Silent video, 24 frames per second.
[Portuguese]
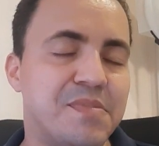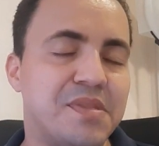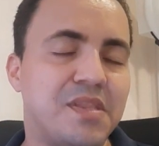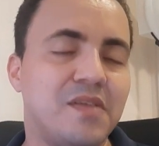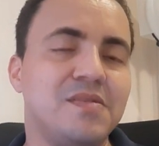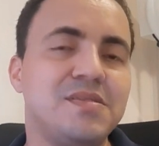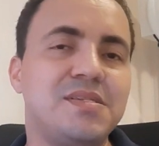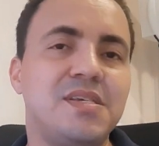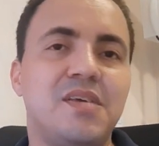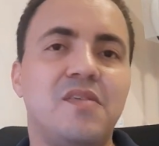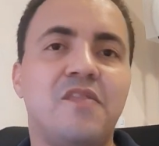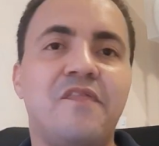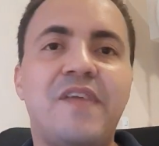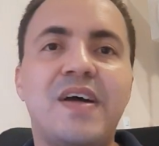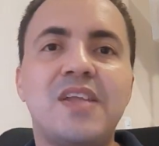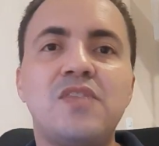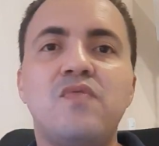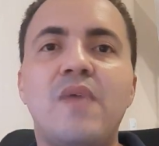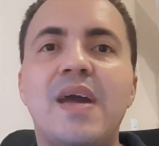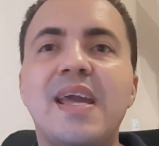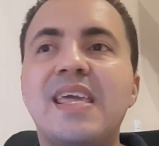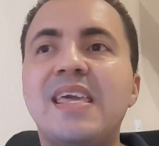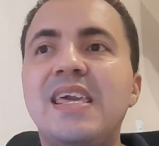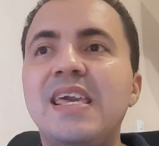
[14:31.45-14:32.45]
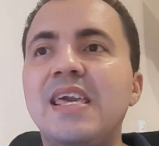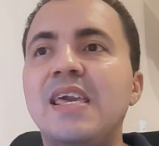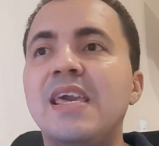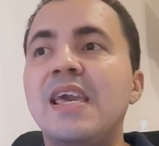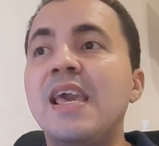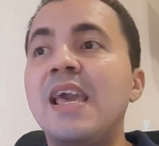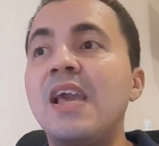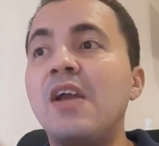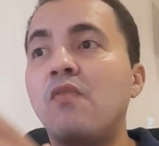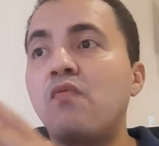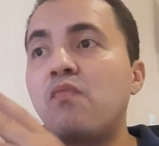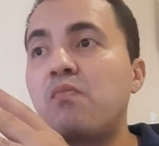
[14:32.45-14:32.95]
Então, assim, o fato é que
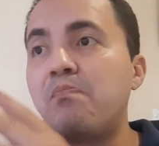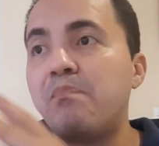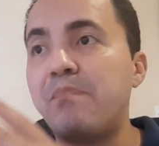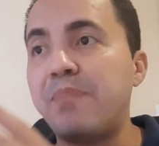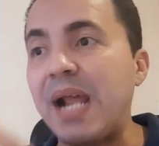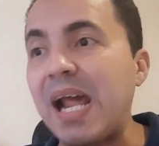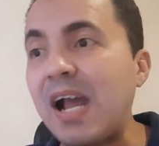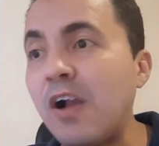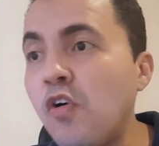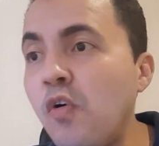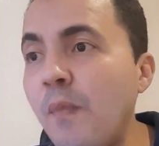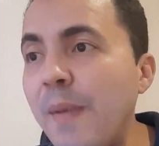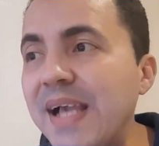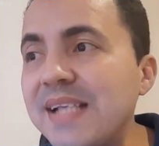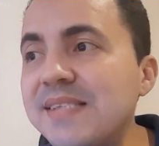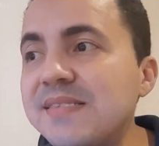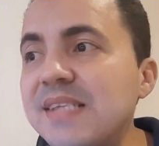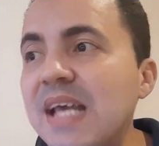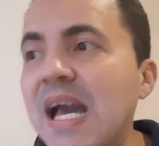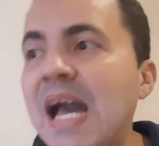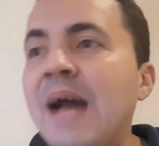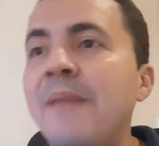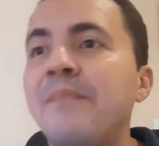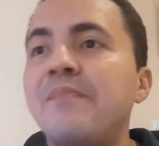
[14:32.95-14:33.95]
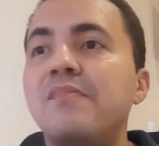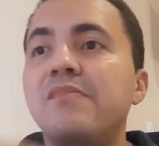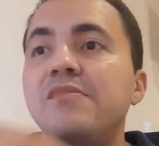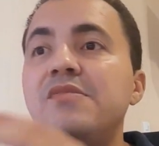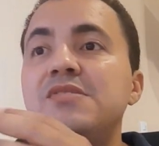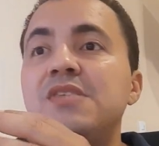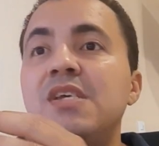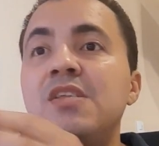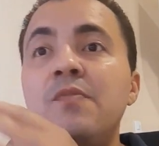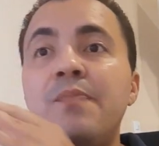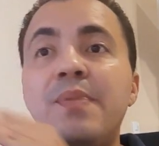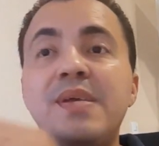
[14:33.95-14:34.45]
para começar,
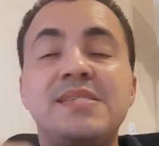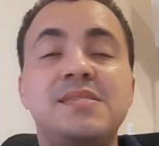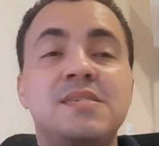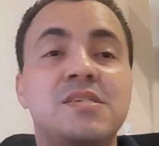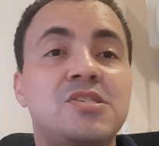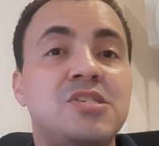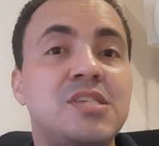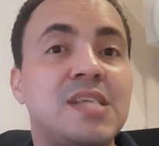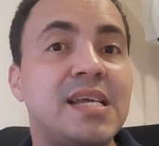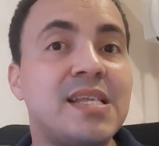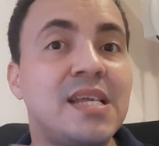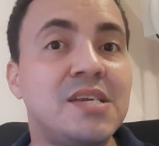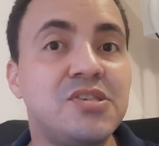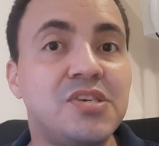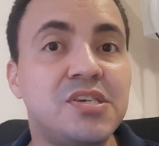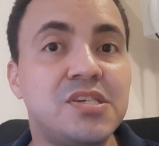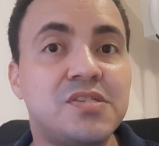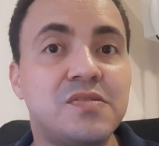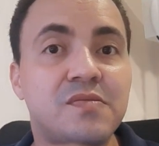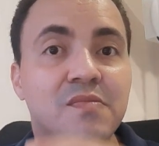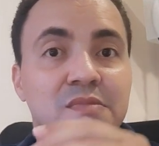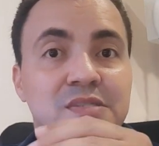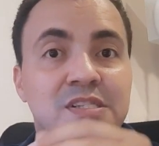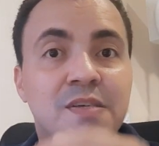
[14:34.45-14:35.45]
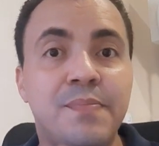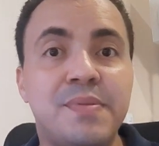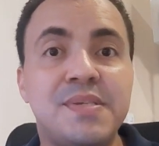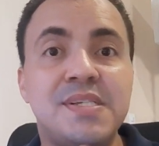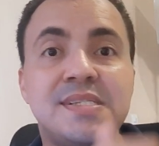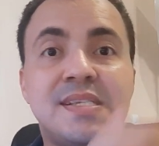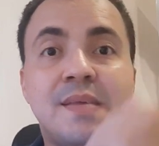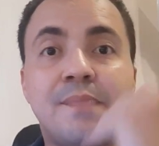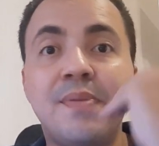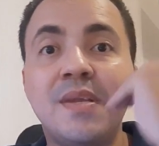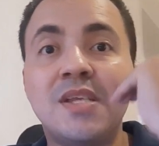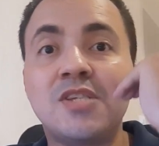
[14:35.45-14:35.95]
você não precisa de nada disso. Você
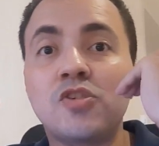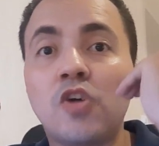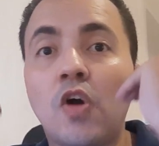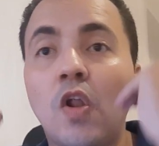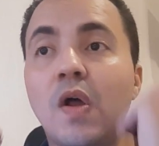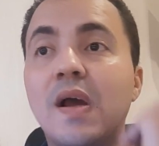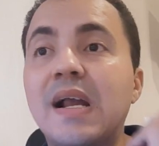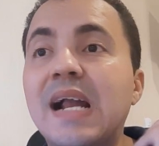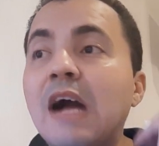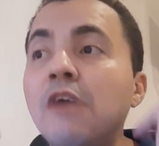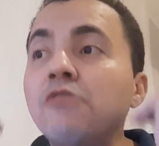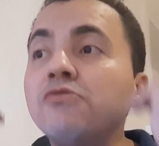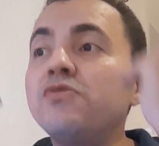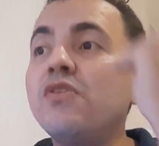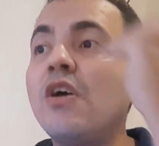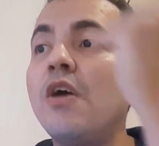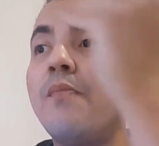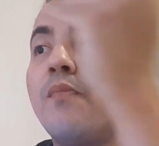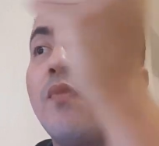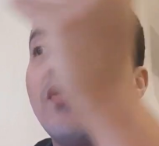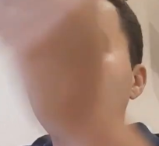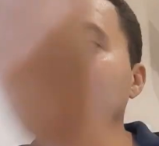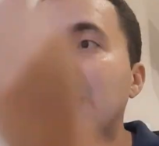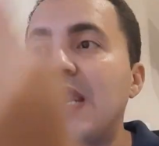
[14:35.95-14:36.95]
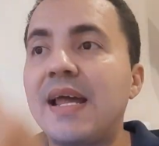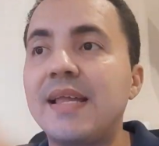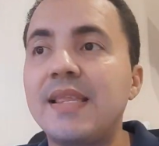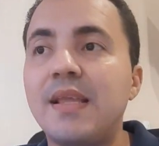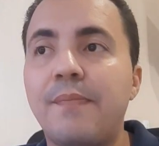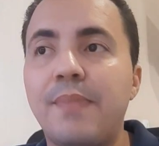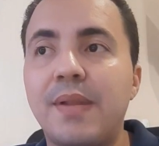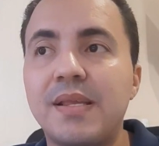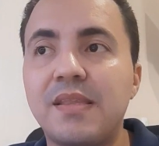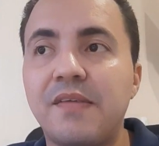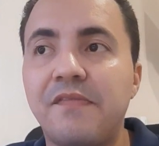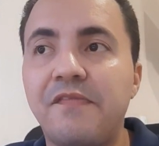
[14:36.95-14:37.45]
precisa apenas colocar o seu e-book lá
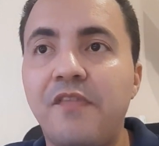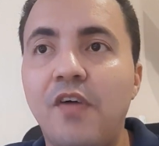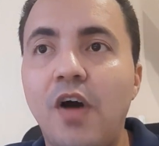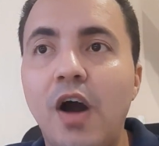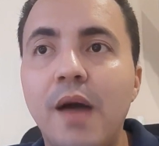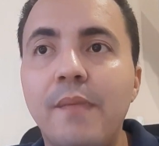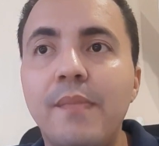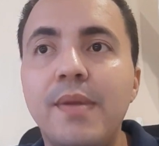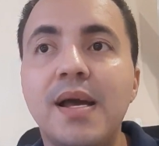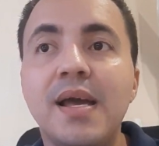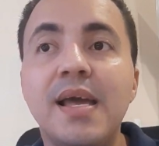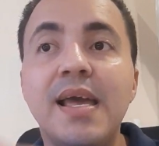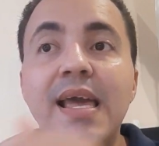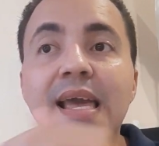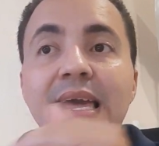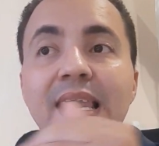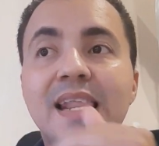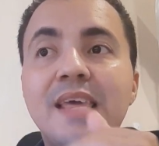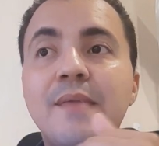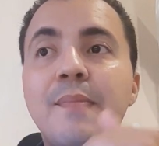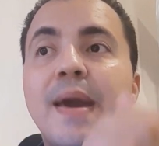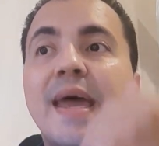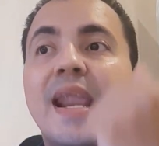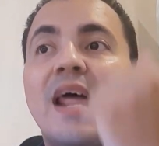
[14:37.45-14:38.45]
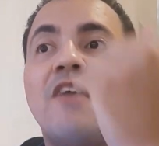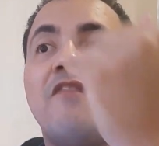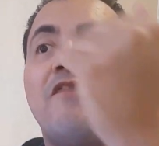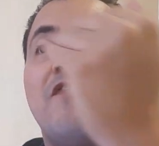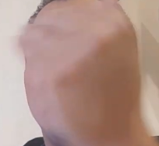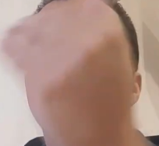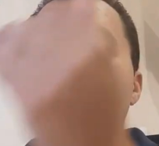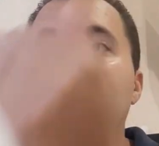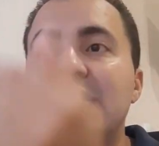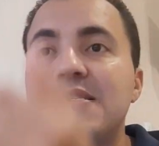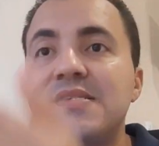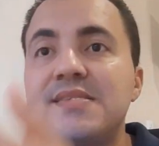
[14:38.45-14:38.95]
na plataforma, liberar a
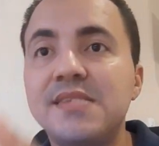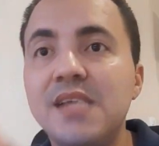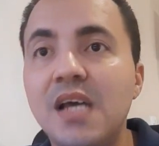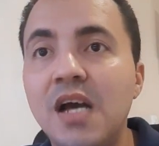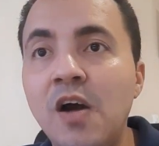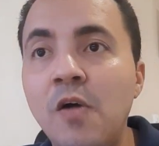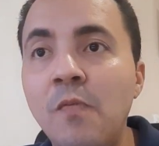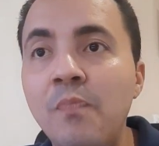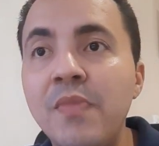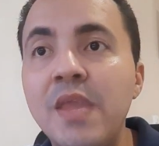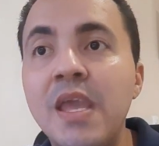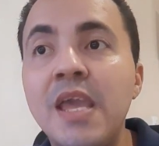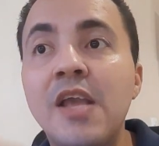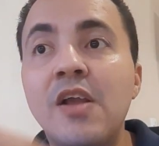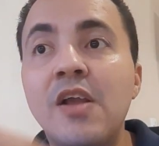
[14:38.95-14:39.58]
afiliação